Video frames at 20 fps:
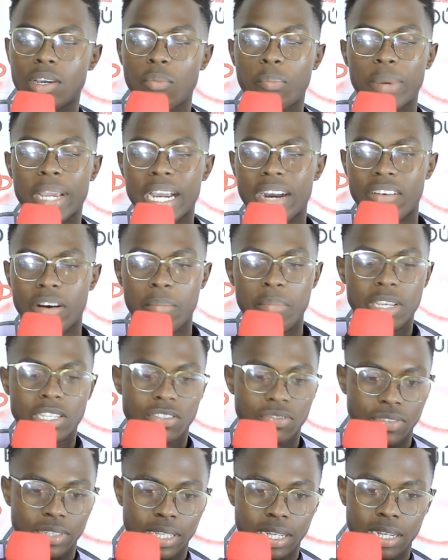eu pegava minhas
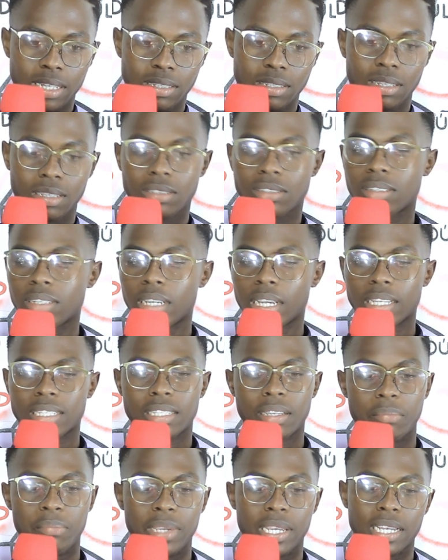finanças e
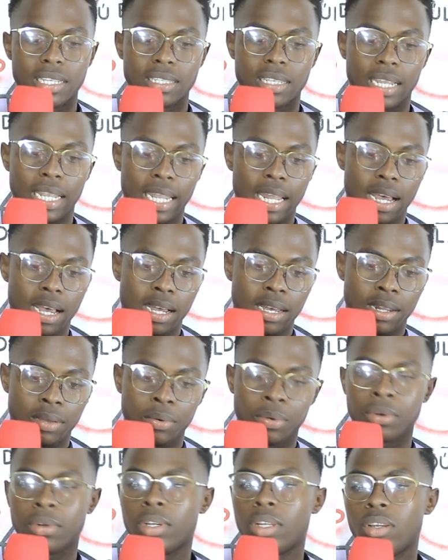recebia
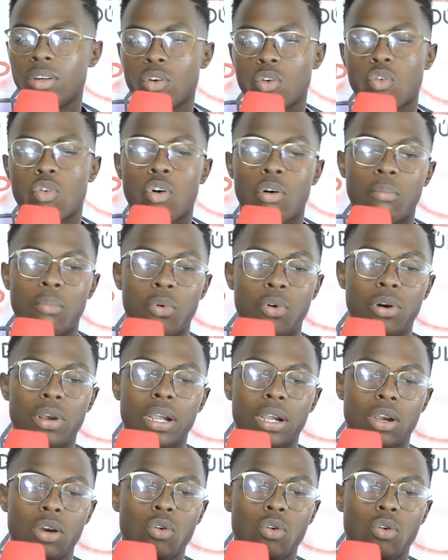salário, como é,